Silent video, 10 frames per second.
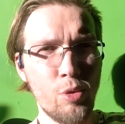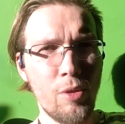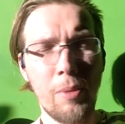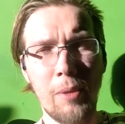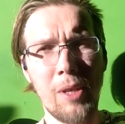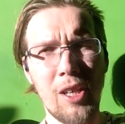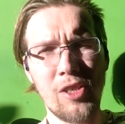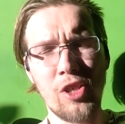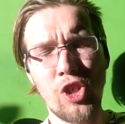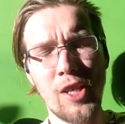Например,
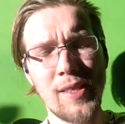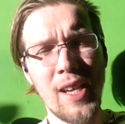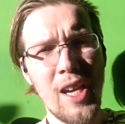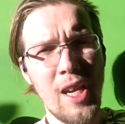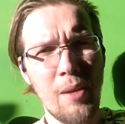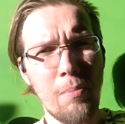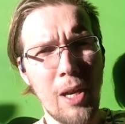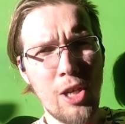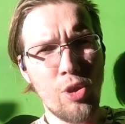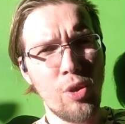сейчас
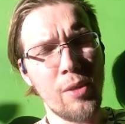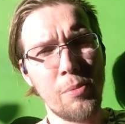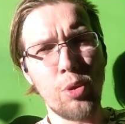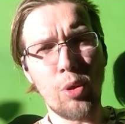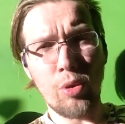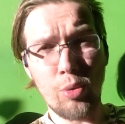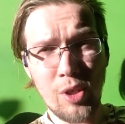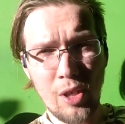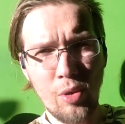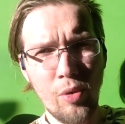большой обзор
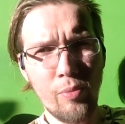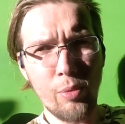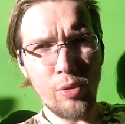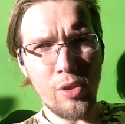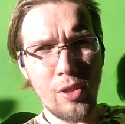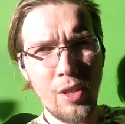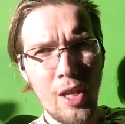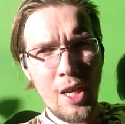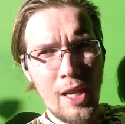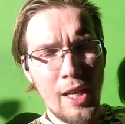рюкзаков будет.
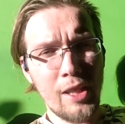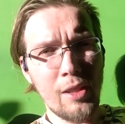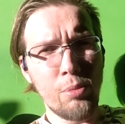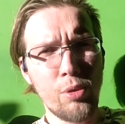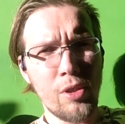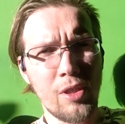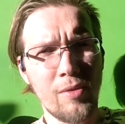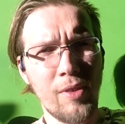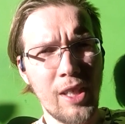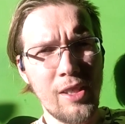Это будет
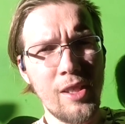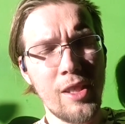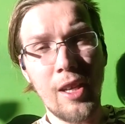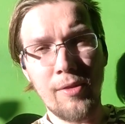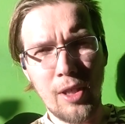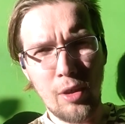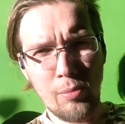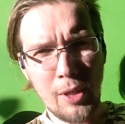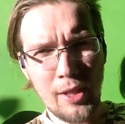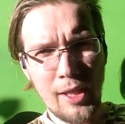выходить на
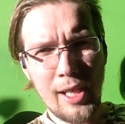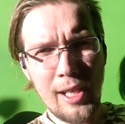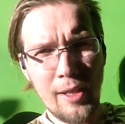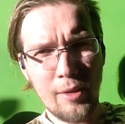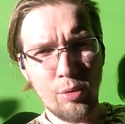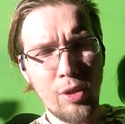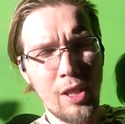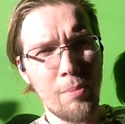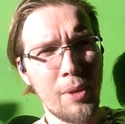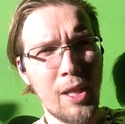втором канале, куда
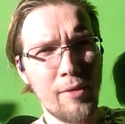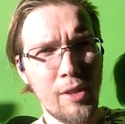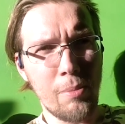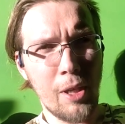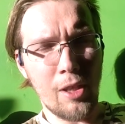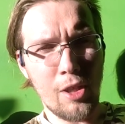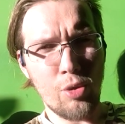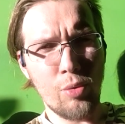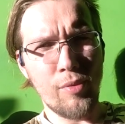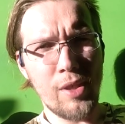я плавно
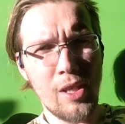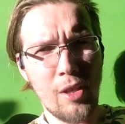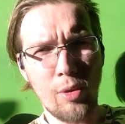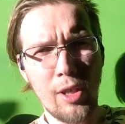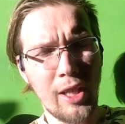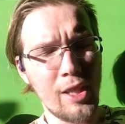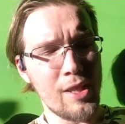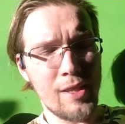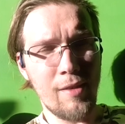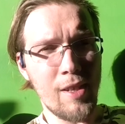переношу все ролики, не
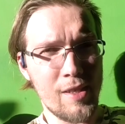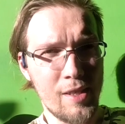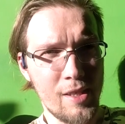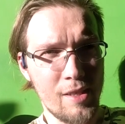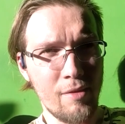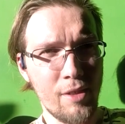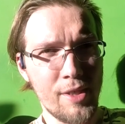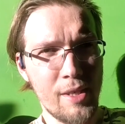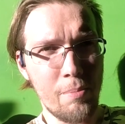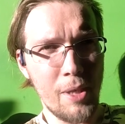связанные с
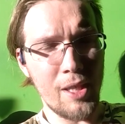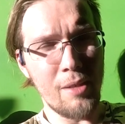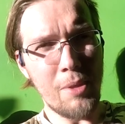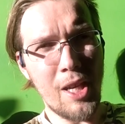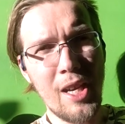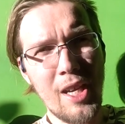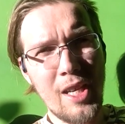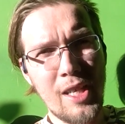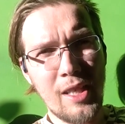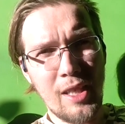велосипедами,
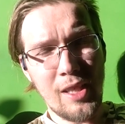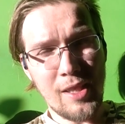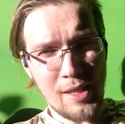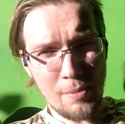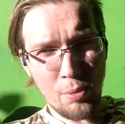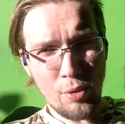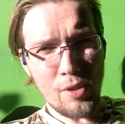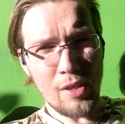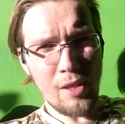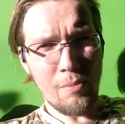и со
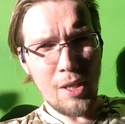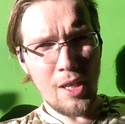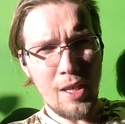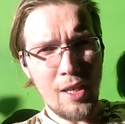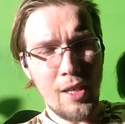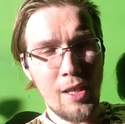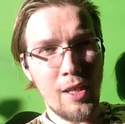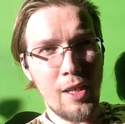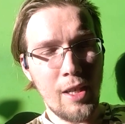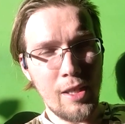
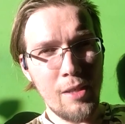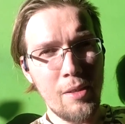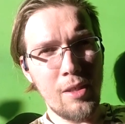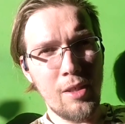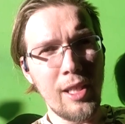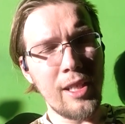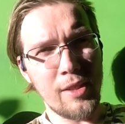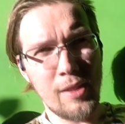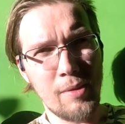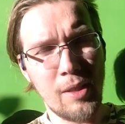спонсорами они или
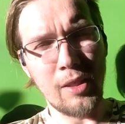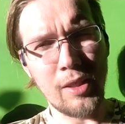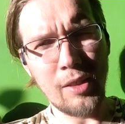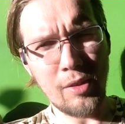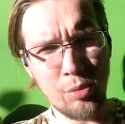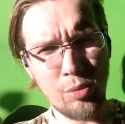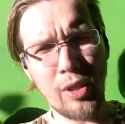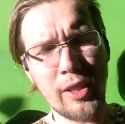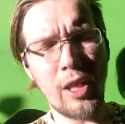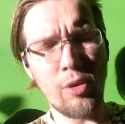с, когда, ну,
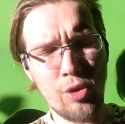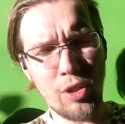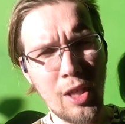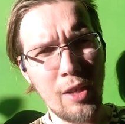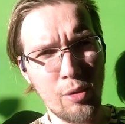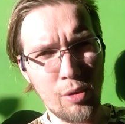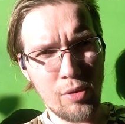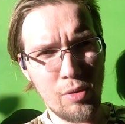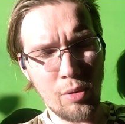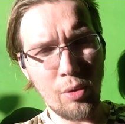когда уже договор,
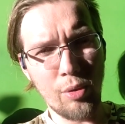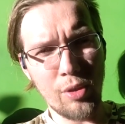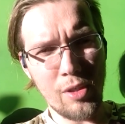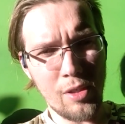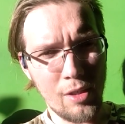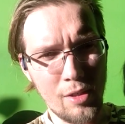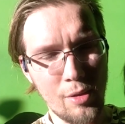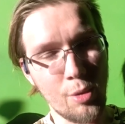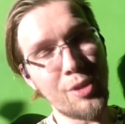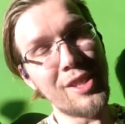срок годности,
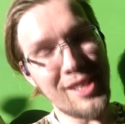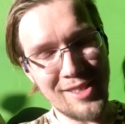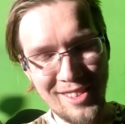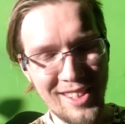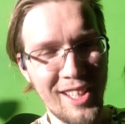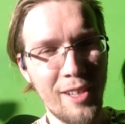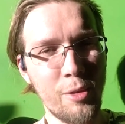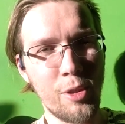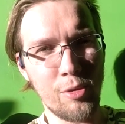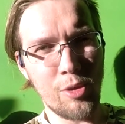срок действия
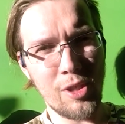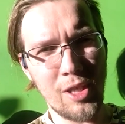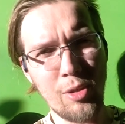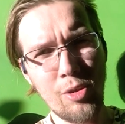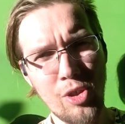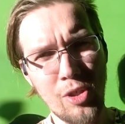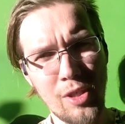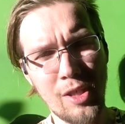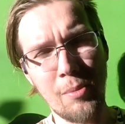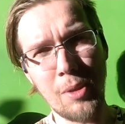договора уже
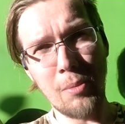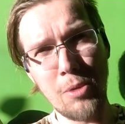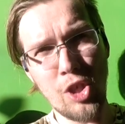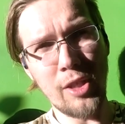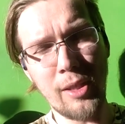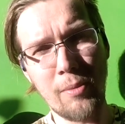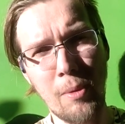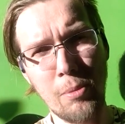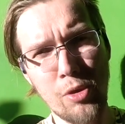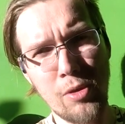закончился, там я обещал, там,
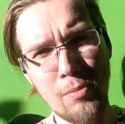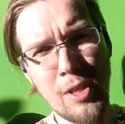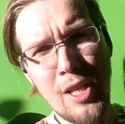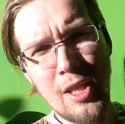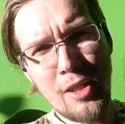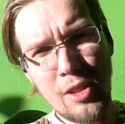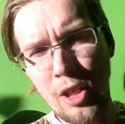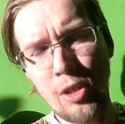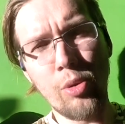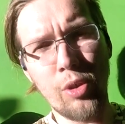допустим,
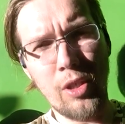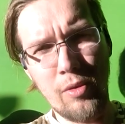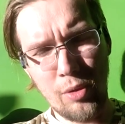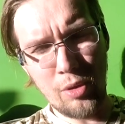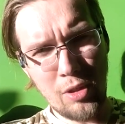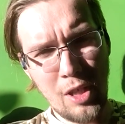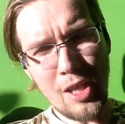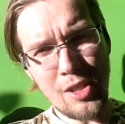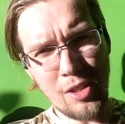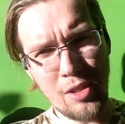три года. Вот я
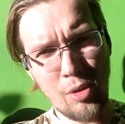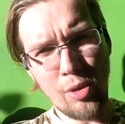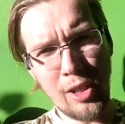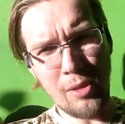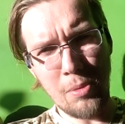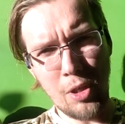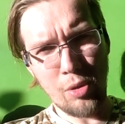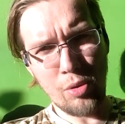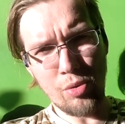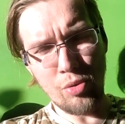эти ролики
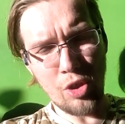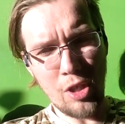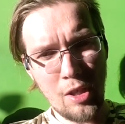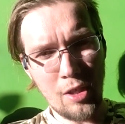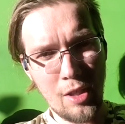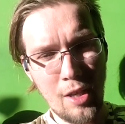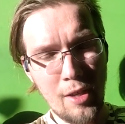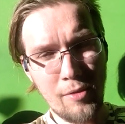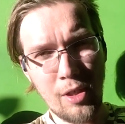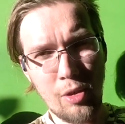перенес уже
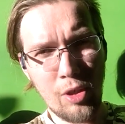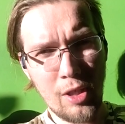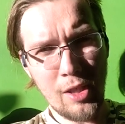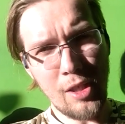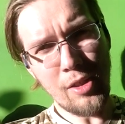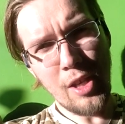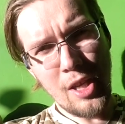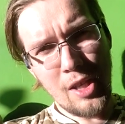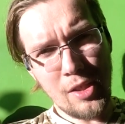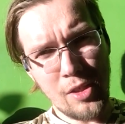на второй канал.
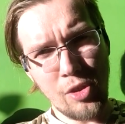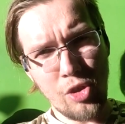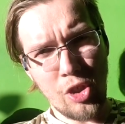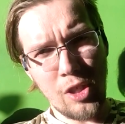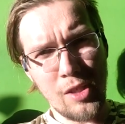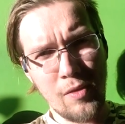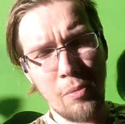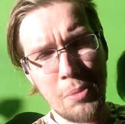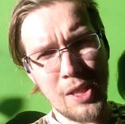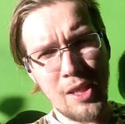ссылочки есть в
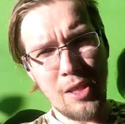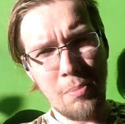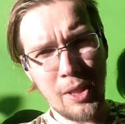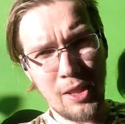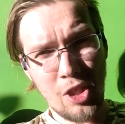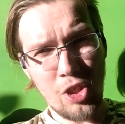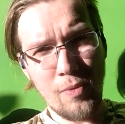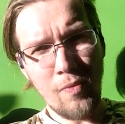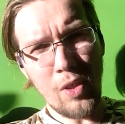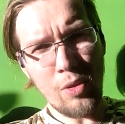описании под
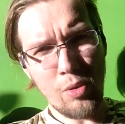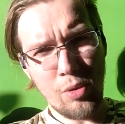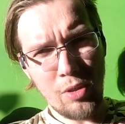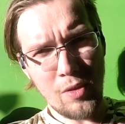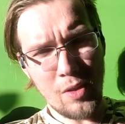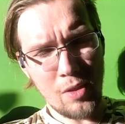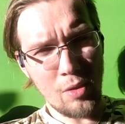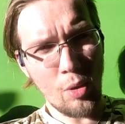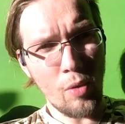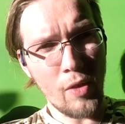каждым видео из
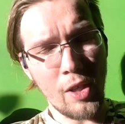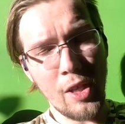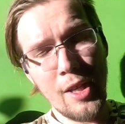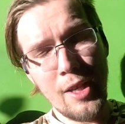новых.